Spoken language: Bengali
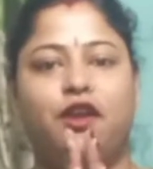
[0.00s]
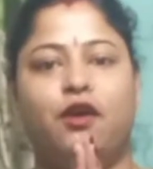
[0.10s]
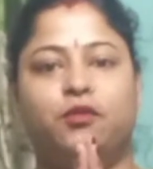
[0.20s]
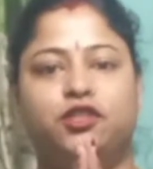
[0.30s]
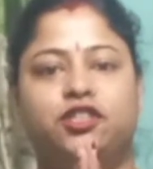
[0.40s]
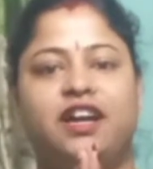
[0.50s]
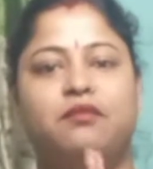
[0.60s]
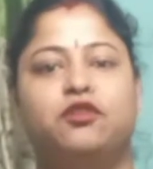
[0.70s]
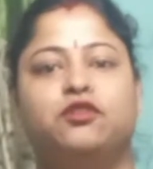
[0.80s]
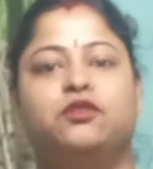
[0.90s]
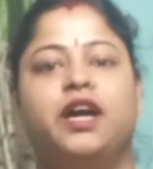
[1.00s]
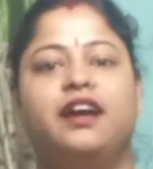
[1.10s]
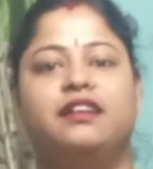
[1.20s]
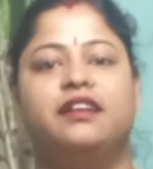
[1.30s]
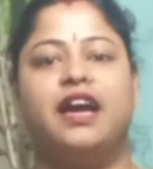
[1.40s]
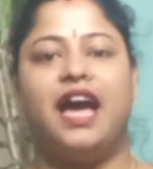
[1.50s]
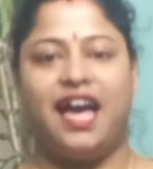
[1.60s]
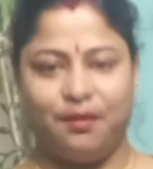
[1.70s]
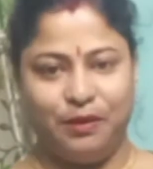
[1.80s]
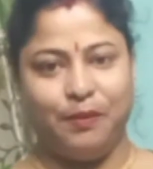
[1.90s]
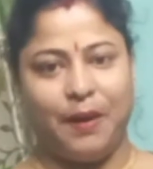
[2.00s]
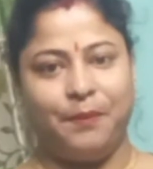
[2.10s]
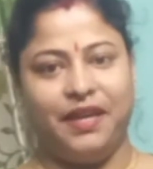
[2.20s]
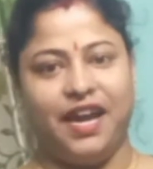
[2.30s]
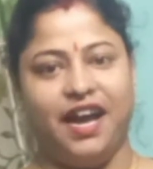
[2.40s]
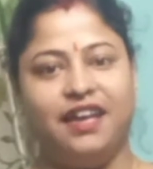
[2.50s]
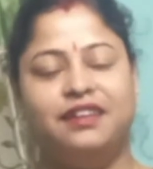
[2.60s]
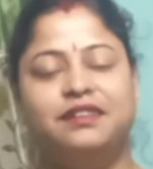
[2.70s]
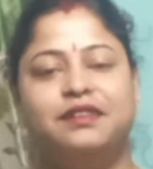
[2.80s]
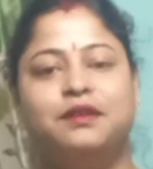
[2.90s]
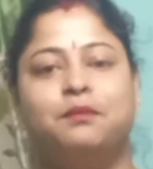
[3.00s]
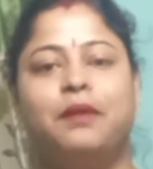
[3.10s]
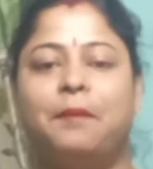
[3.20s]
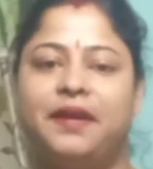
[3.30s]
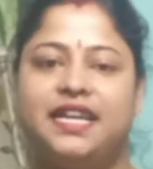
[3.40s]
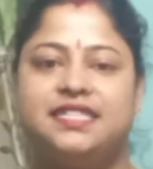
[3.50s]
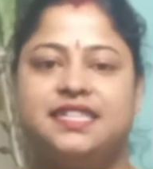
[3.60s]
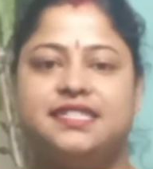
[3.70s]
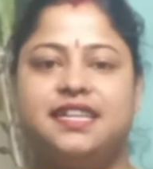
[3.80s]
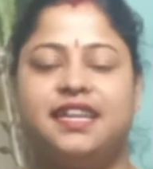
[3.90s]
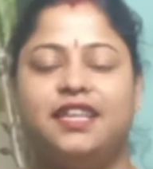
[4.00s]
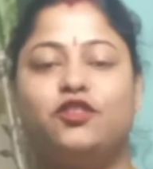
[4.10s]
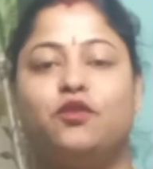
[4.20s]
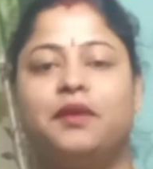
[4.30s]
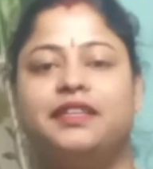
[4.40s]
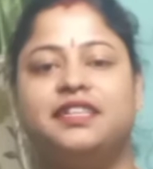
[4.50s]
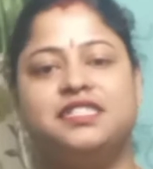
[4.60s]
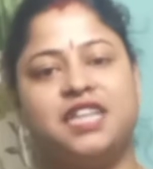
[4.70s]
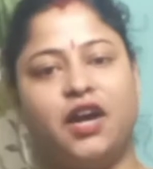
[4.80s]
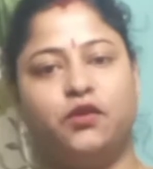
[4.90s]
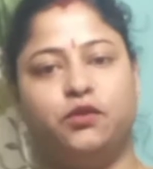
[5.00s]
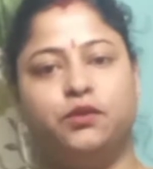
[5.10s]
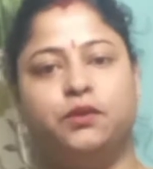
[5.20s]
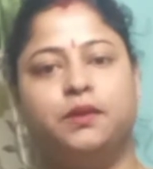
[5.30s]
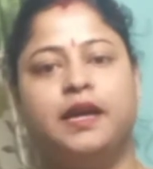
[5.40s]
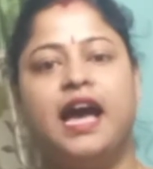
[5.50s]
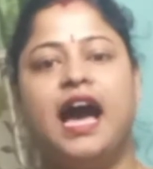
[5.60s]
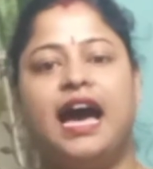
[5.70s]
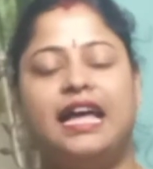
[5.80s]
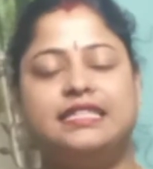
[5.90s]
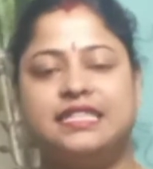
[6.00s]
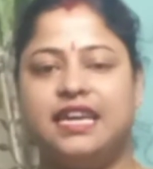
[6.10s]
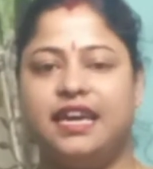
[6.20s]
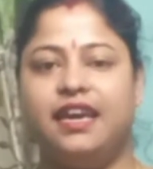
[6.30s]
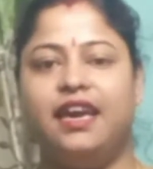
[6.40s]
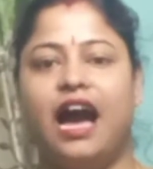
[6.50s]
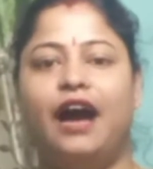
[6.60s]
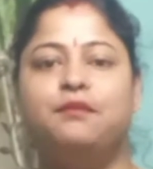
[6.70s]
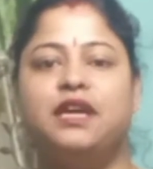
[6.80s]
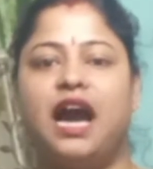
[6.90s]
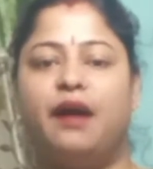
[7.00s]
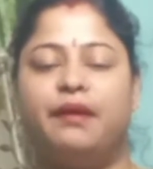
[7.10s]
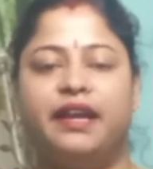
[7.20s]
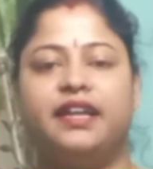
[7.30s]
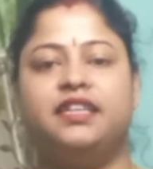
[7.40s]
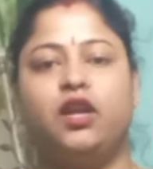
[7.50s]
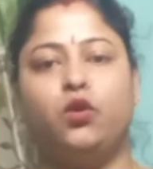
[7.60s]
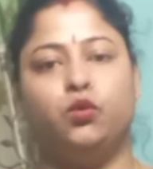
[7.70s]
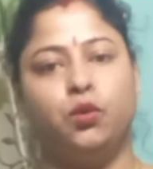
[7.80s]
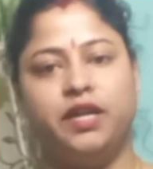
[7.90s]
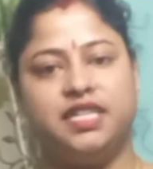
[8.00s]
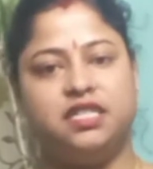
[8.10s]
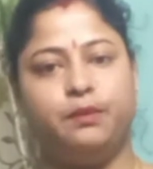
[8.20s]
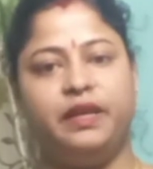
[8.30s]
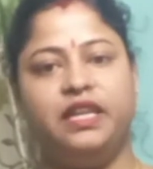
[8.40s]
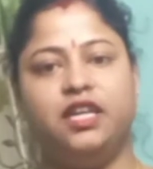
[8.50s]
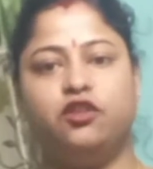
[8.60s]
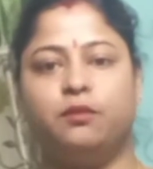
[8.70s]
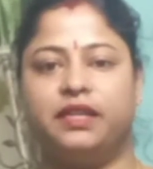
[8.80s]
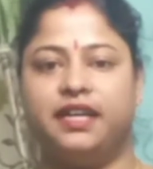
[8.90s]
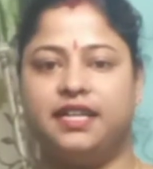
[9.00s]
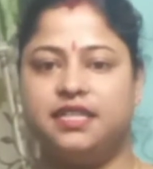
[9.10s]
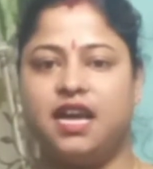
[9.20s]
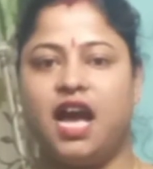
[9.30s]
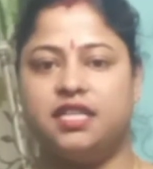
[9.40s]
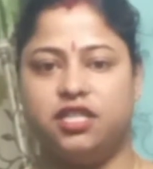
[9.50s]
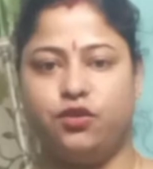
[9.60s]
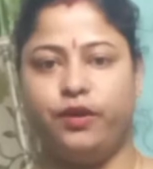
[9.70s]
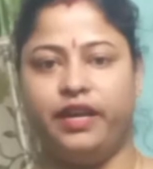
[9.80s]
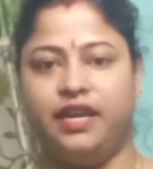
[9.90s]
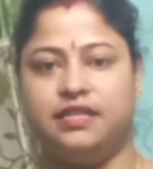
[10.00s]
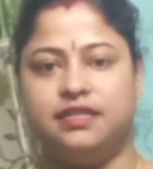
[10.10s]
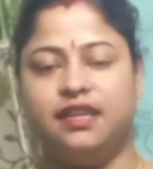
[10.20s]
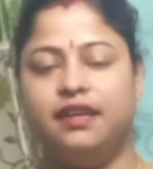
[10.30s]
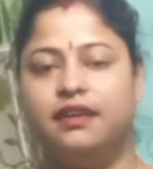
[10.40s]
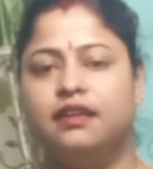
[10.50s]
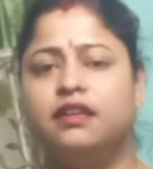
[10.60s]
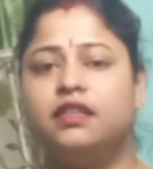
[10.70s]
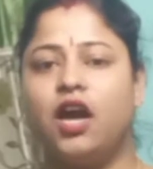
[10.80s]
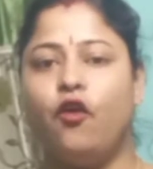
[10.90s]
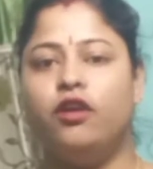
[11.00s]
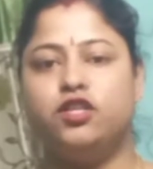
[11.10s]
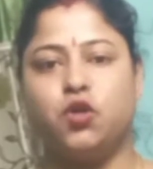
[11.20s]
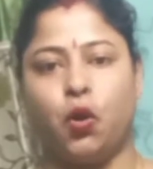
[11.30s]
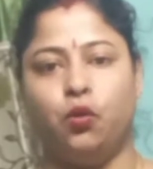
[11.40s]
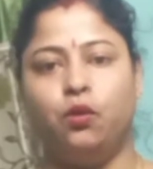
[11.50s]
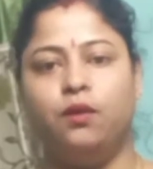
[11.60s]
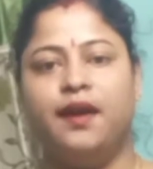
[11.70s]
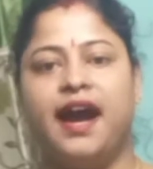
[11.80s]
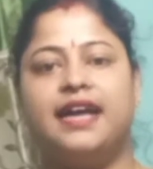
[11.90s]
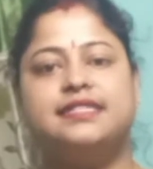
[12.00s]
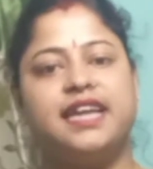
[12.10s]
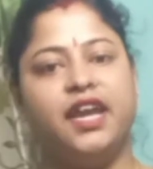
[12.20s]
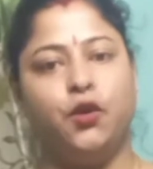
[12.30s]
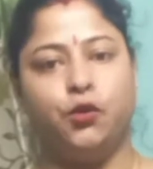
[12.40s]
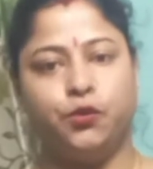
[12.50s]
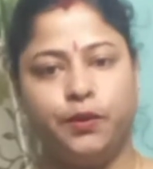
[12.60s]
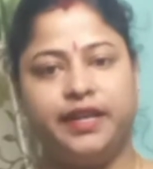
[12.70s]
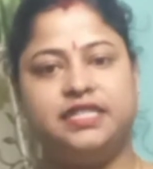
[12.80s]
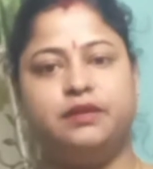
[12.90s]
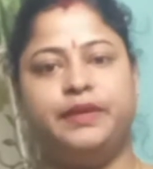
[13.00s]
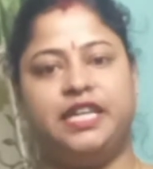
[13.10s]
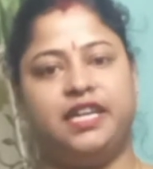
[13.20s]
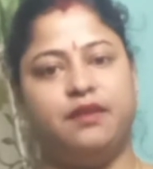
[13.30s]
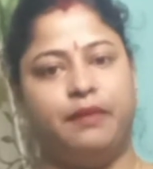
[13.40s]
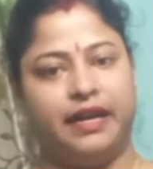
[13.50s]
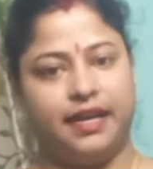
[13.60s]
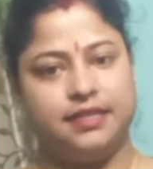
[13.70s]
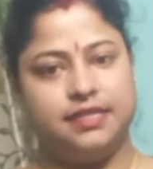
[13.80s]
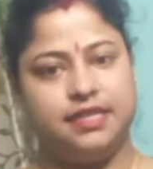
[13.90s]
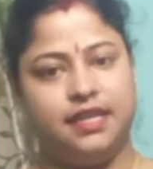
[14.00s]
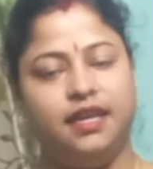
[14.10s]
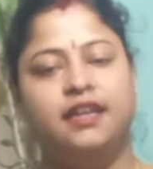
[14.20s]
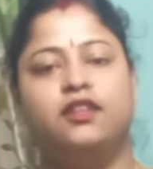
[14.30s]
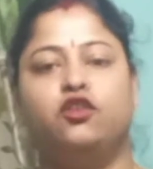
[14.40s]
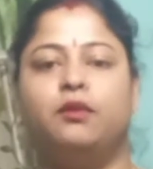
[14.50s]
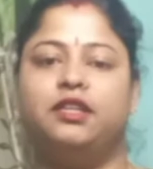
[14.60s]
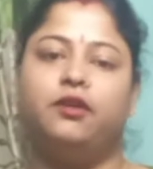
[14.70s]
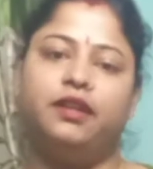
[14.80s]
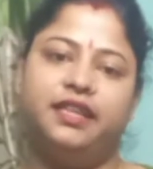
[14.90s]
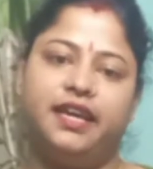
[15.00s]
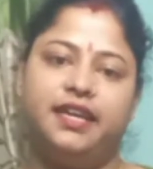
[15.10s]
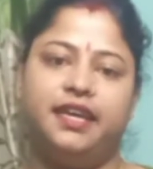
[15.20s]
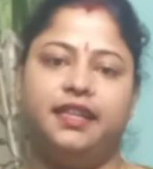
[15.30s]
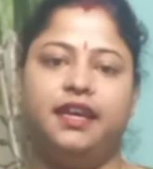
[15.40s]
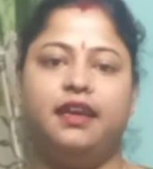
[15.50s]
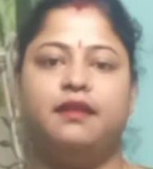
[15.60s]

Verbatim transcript: নমস্কার বন্ধুরা আমি পাপিয়া পাপিয়াস কিচেনে তোমাদের স্বাগত আজকে আমি আবার একটা নতুন রেসিপি নিয়ে তোমাদের কাছে হাজির হয়ে গেছি তাহলে চলো আজকে এই নতুন রেসিপিটা কি বানাচ্ছি তোমাদের ঘরে দেখিয়ে দিই